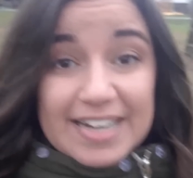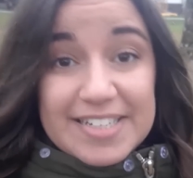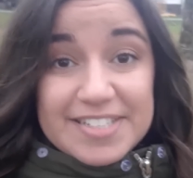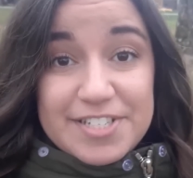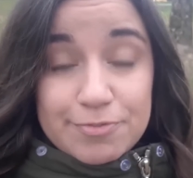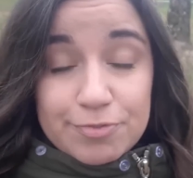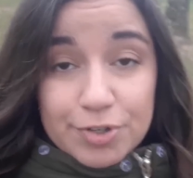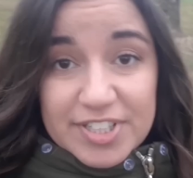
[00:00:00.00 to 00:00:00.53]

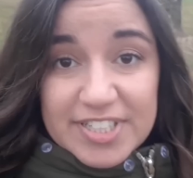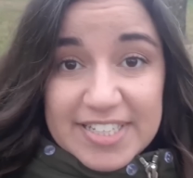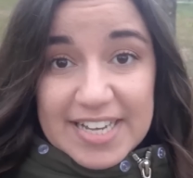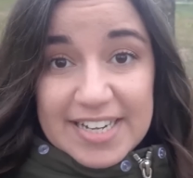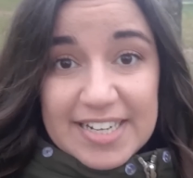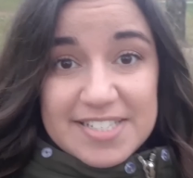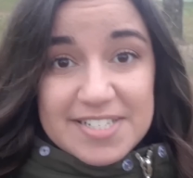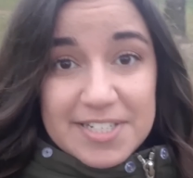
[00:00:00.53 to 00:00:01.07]
Сегодня
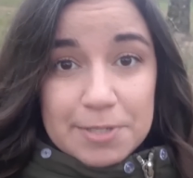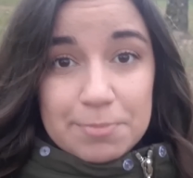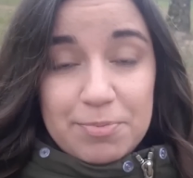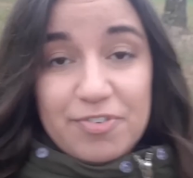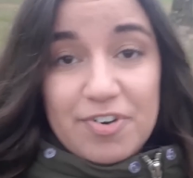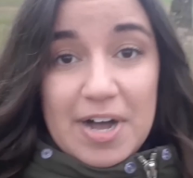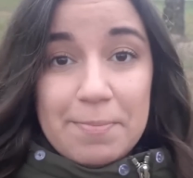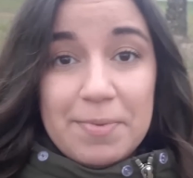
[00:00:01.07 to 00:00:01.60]
я хотела
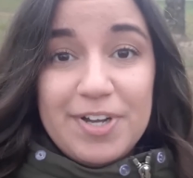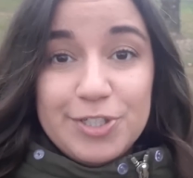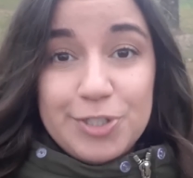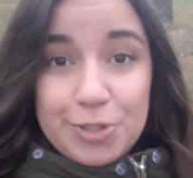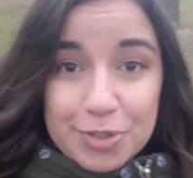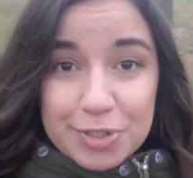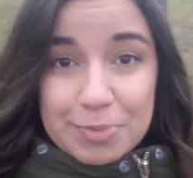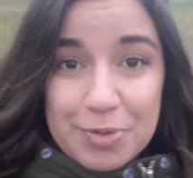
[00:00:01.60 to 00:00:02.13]
бы вам
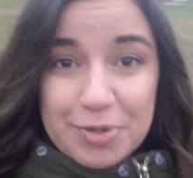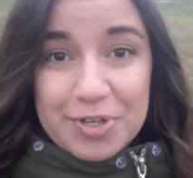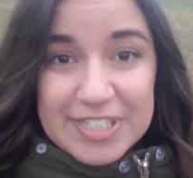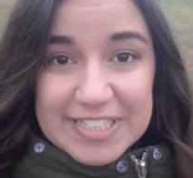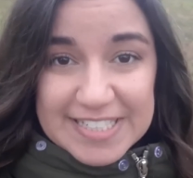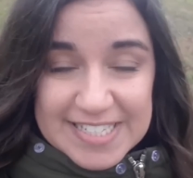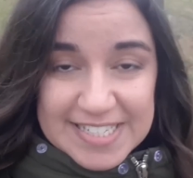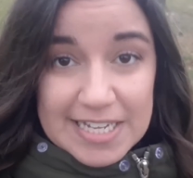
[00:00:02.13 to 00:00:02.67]
еще немного
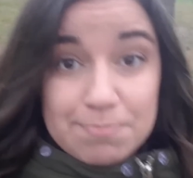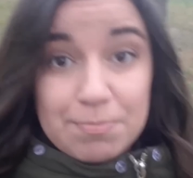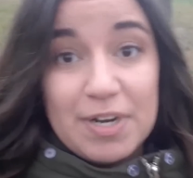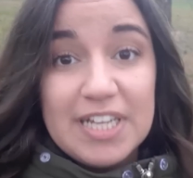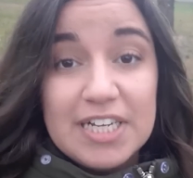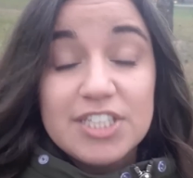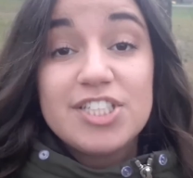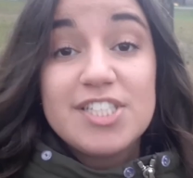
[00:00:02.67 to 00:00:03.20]
рассказать про
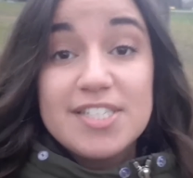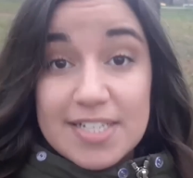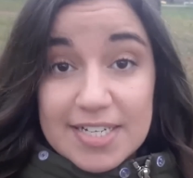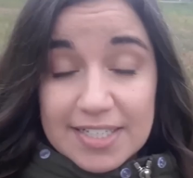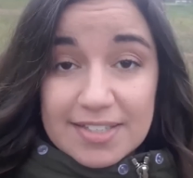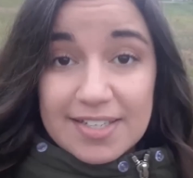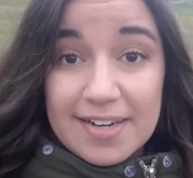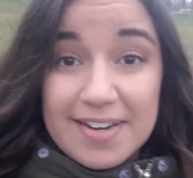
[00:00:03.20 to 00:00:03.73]
наш
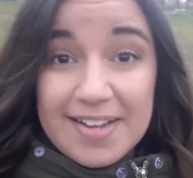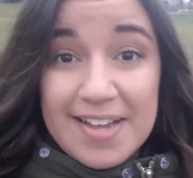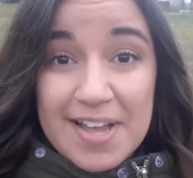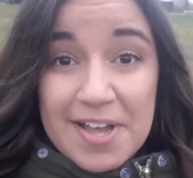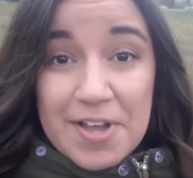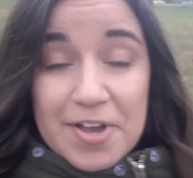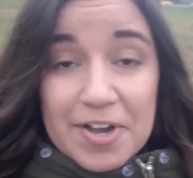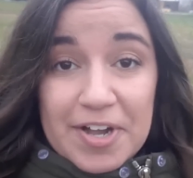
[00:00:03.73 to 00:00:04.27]
центр,
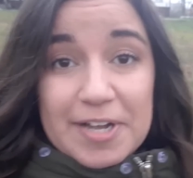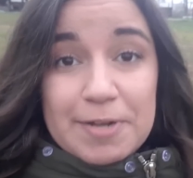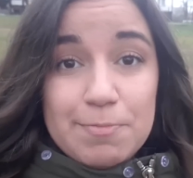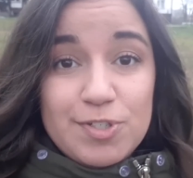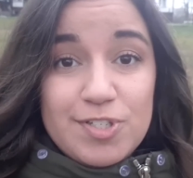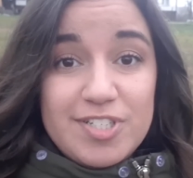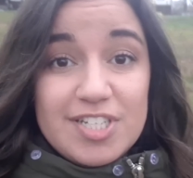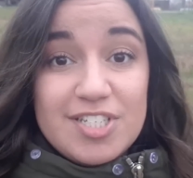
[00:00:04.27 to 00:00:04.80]
как
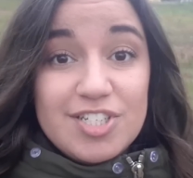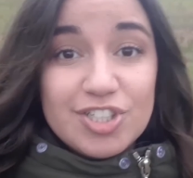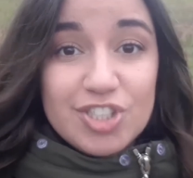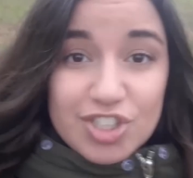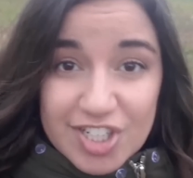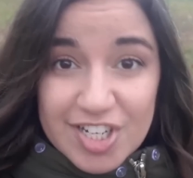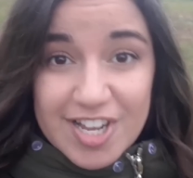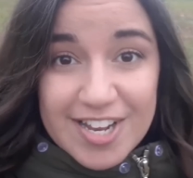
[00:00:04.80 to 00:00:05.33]
мы здесь
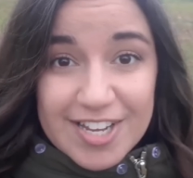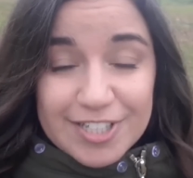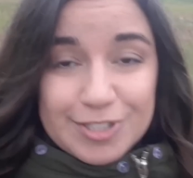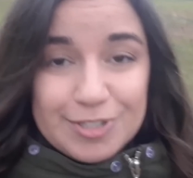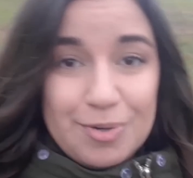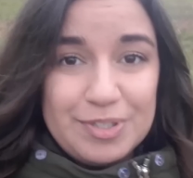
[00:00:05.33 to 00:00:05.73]
жили, что